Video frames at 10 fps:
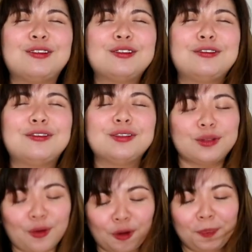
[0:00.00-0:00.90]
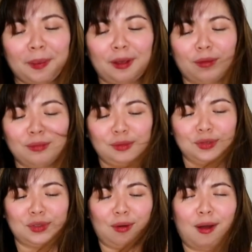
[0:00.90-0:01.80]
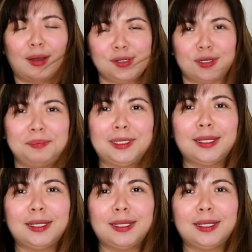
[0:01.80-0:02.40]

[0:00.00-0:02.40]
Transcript: na gustong gusto ko pero hindi siya kasha.